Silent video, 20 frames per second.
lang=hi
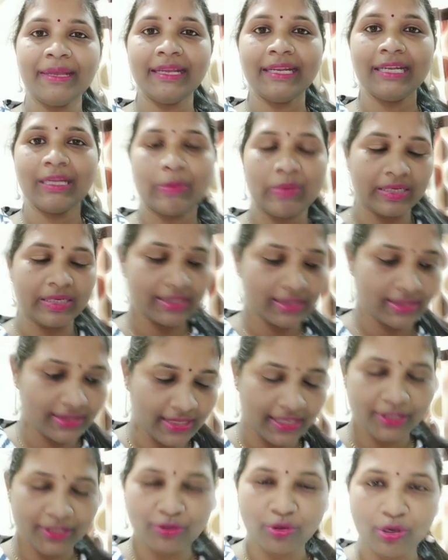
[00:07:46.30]
इंडिपेंडेंस
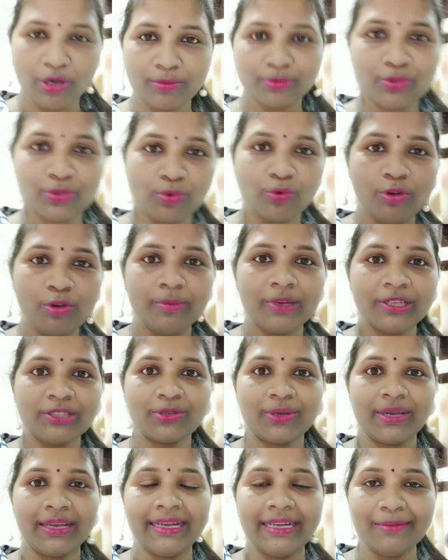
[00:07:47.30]
डे तो हम स्कूल में
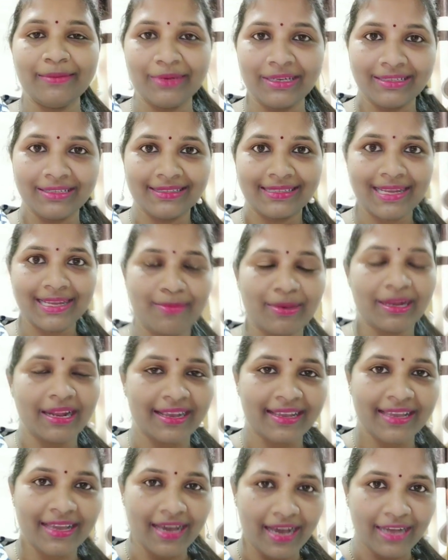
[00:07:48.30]
जो है इंडिपेंडेंस डे बना
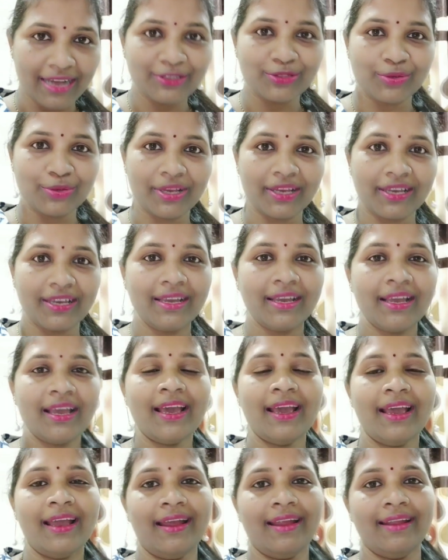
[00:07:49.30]
के आ चुके हैं
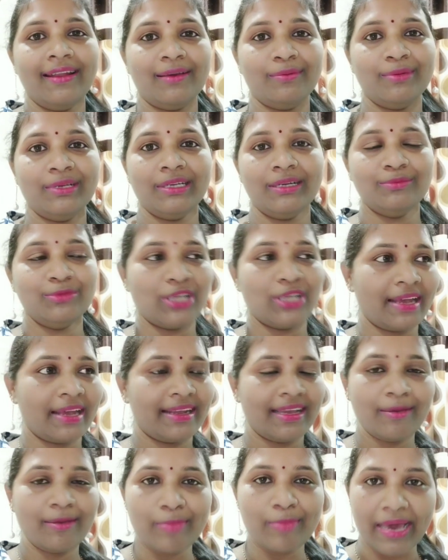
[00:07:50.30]
एंड अभी हम जा
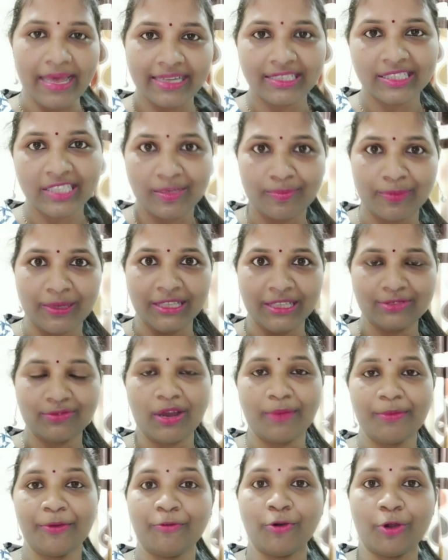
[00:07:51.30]
रहे हैं बैरेज के पास
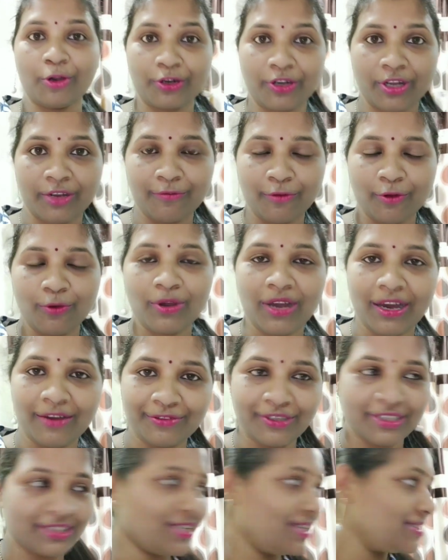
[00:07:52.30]
वहाँ पे वाटर का फ्लो
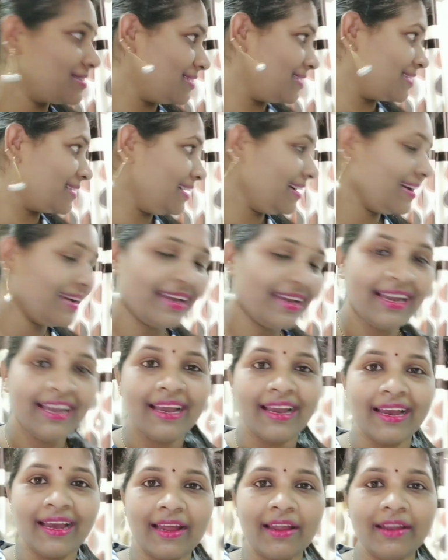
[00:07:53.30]
काफ़ी अच्छा चल रहा है
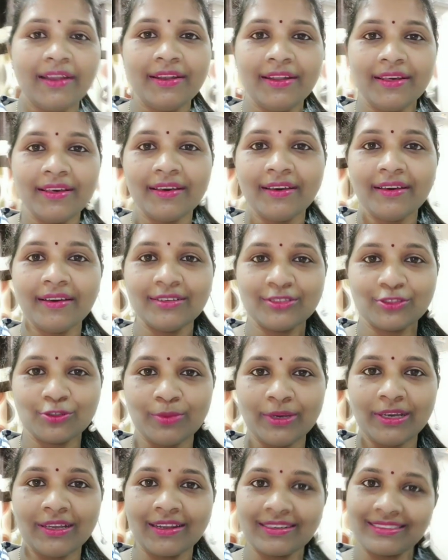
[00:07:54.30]
एंड uh,
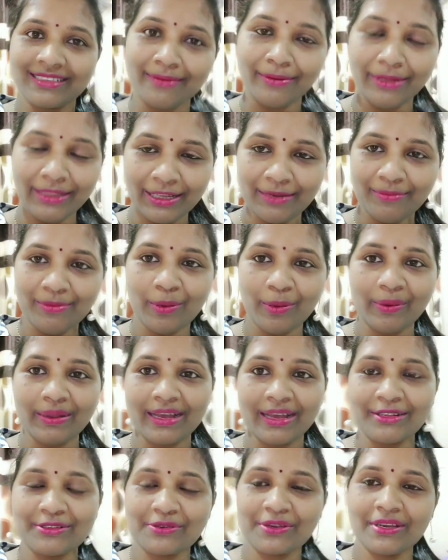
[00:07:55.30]
सुबह रक्षाबंधन भी
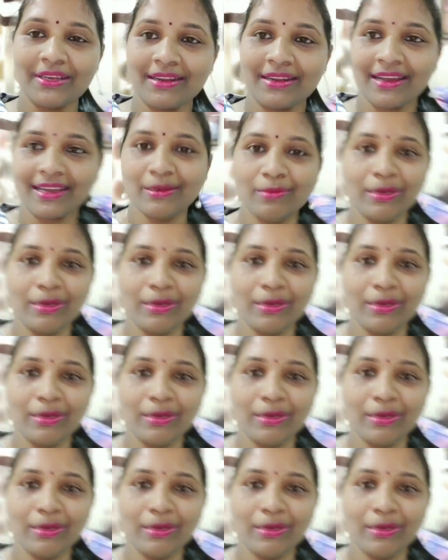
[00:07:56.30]
बना चुके हैं राखी